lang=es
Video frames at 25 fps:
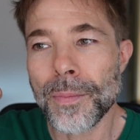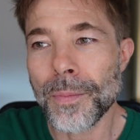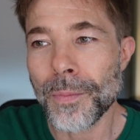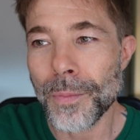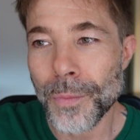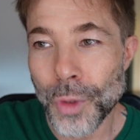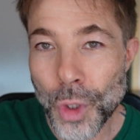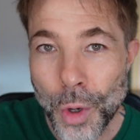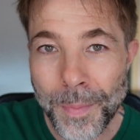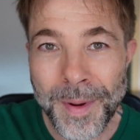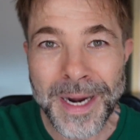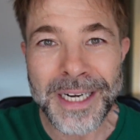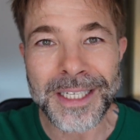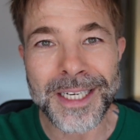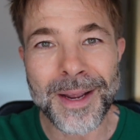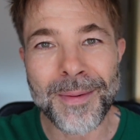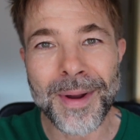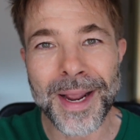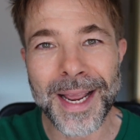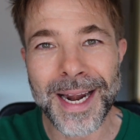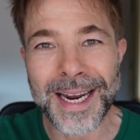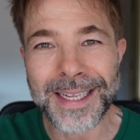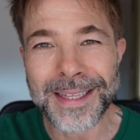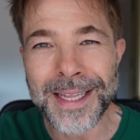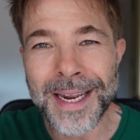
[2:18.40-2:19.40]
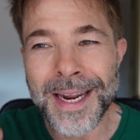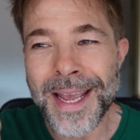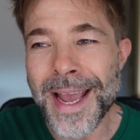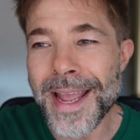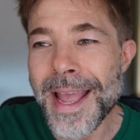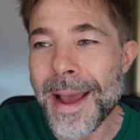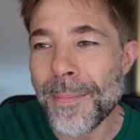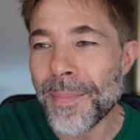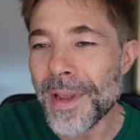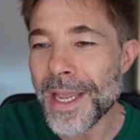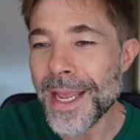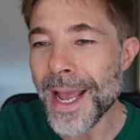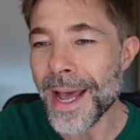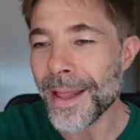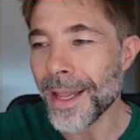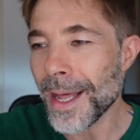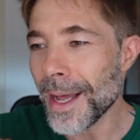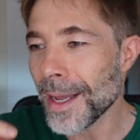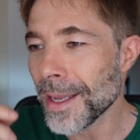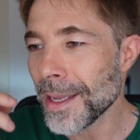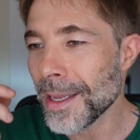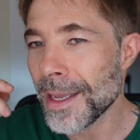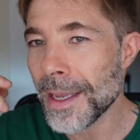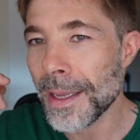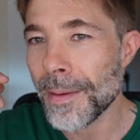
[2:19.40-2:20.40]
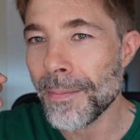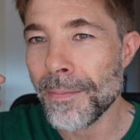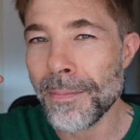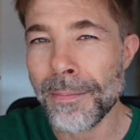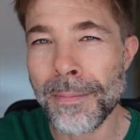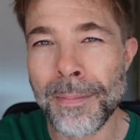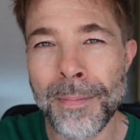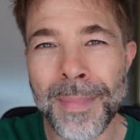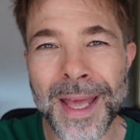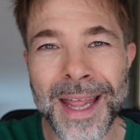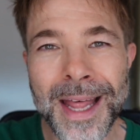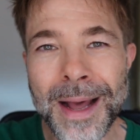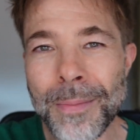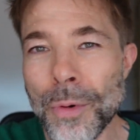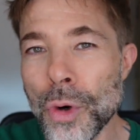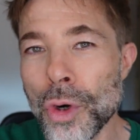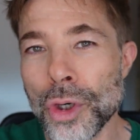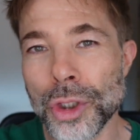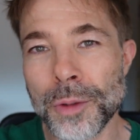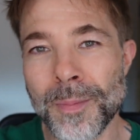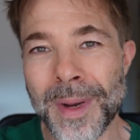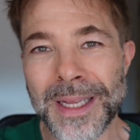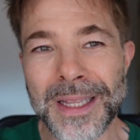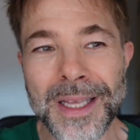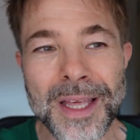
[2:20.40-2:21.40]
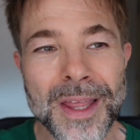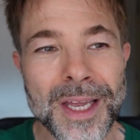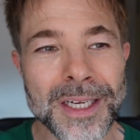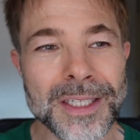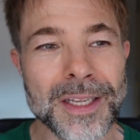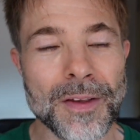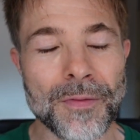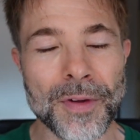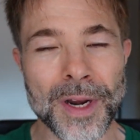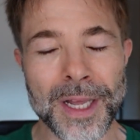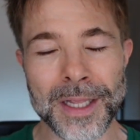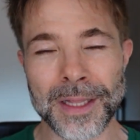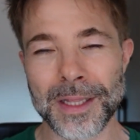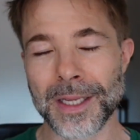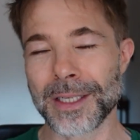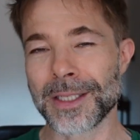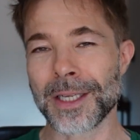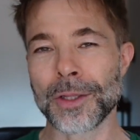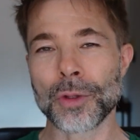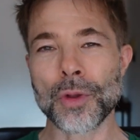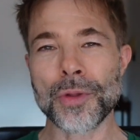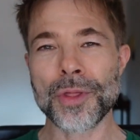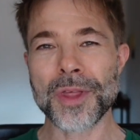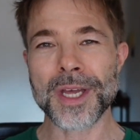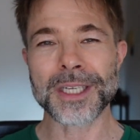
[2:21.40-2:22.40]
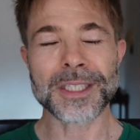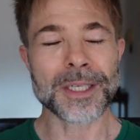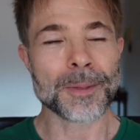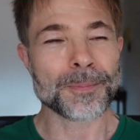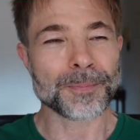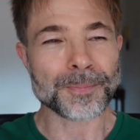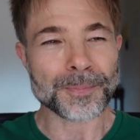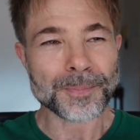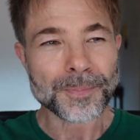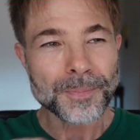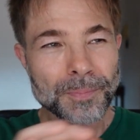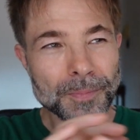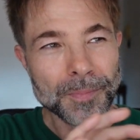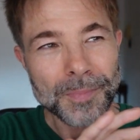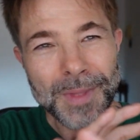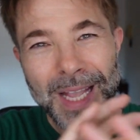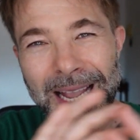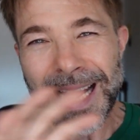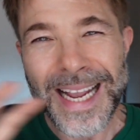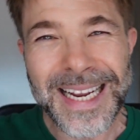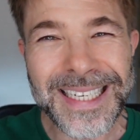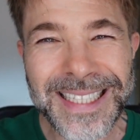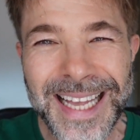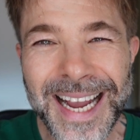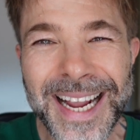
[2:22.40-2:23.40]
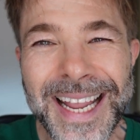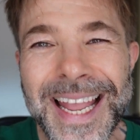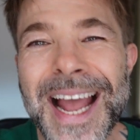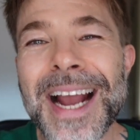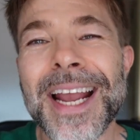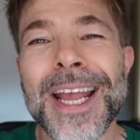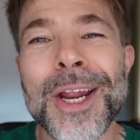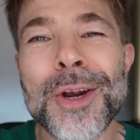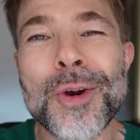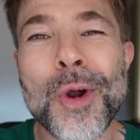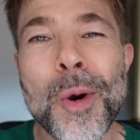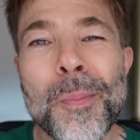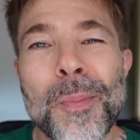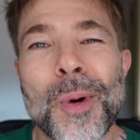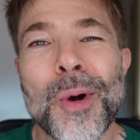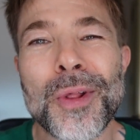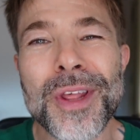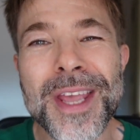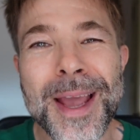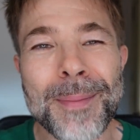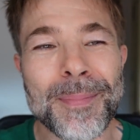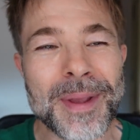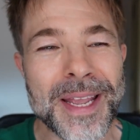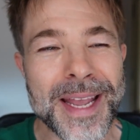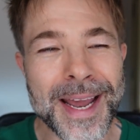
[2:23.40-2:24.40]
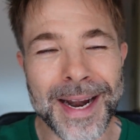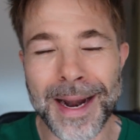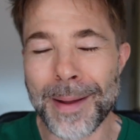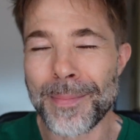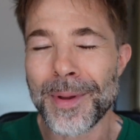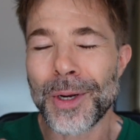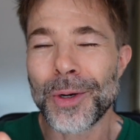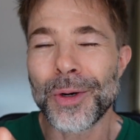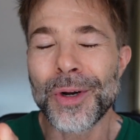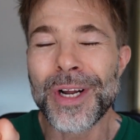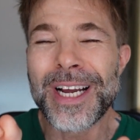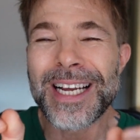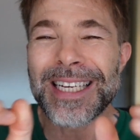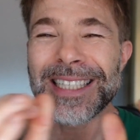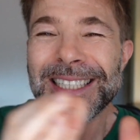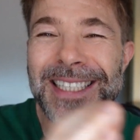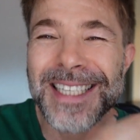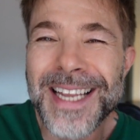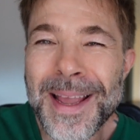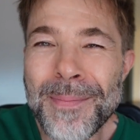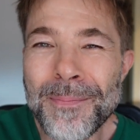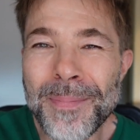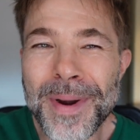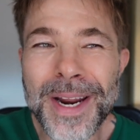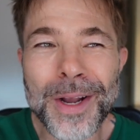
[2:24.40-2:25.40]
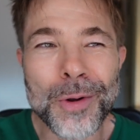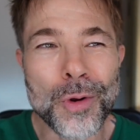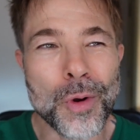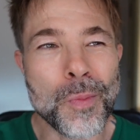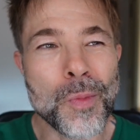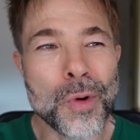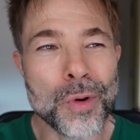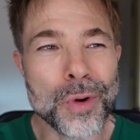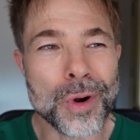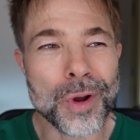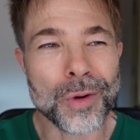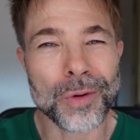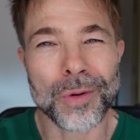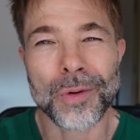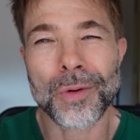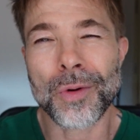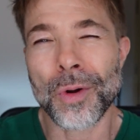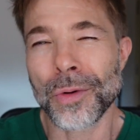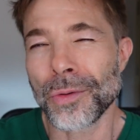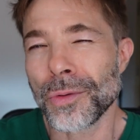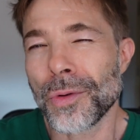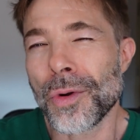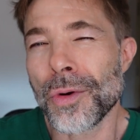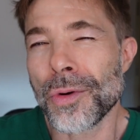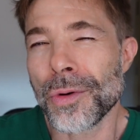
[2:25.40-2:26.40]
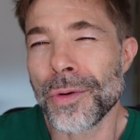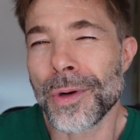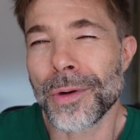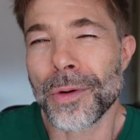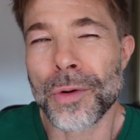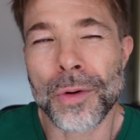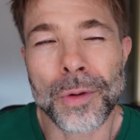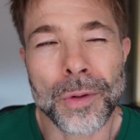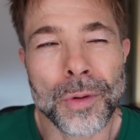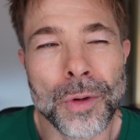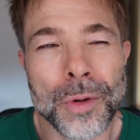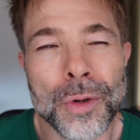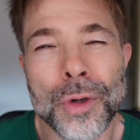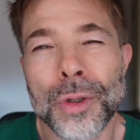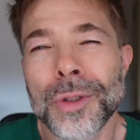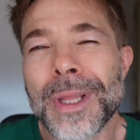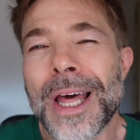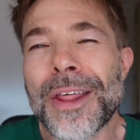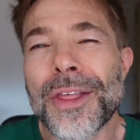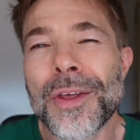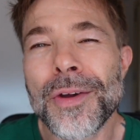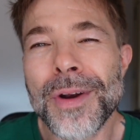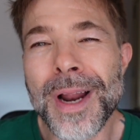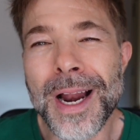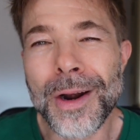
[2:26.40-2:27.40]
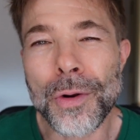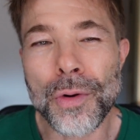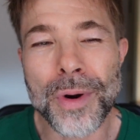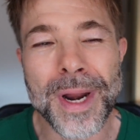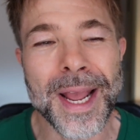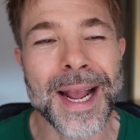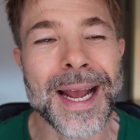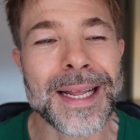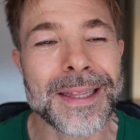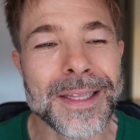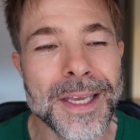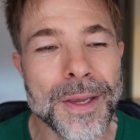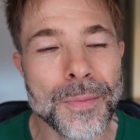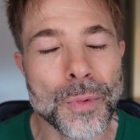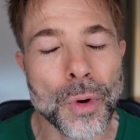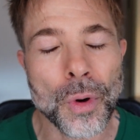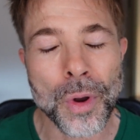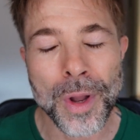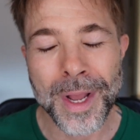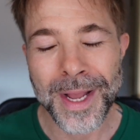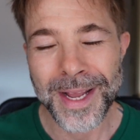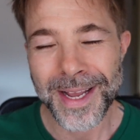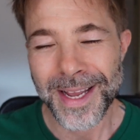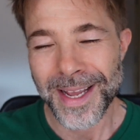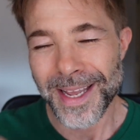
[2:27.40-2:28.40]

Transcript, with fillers: yo pensaba que la tenía ya pillada y me daba unos matices diferentes. Entonces, es de aquella que no podía pillarla, pero siempre como uno, con, con, connotación algo negativo.